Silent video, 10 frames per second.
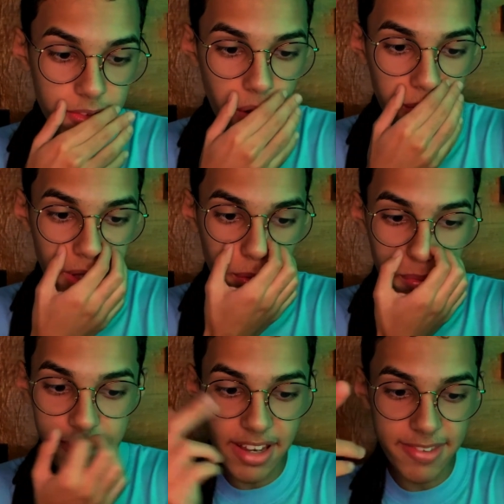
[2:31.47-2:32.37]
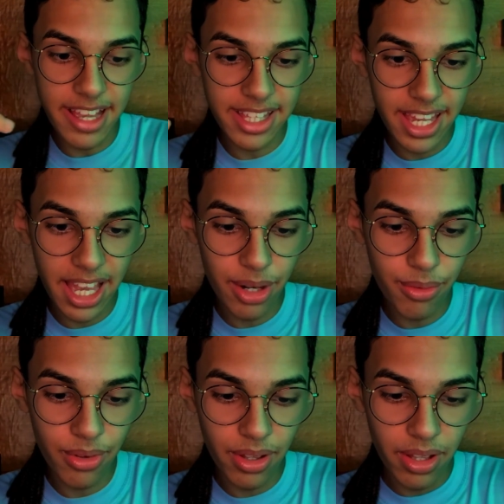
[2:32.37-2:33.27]
Isso é o item do mês, ele sai
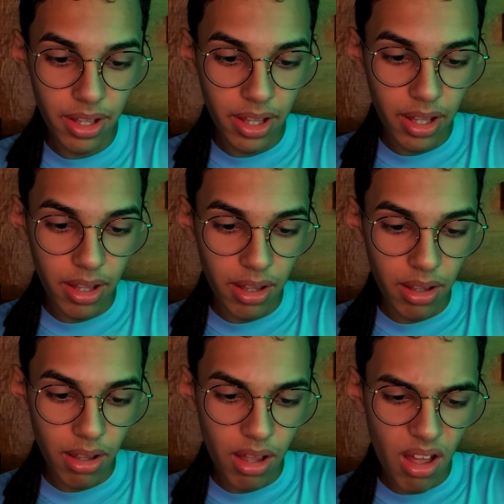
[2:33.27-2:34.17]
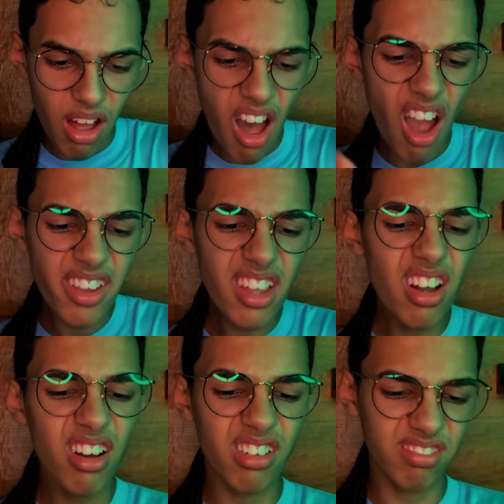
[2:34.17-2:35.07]
dinheiro? Ai,
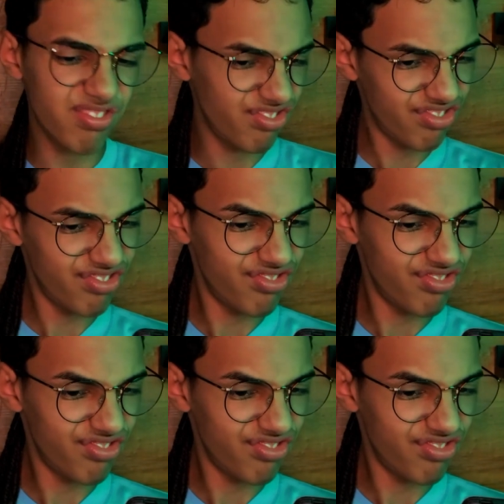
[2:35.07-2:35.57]
não.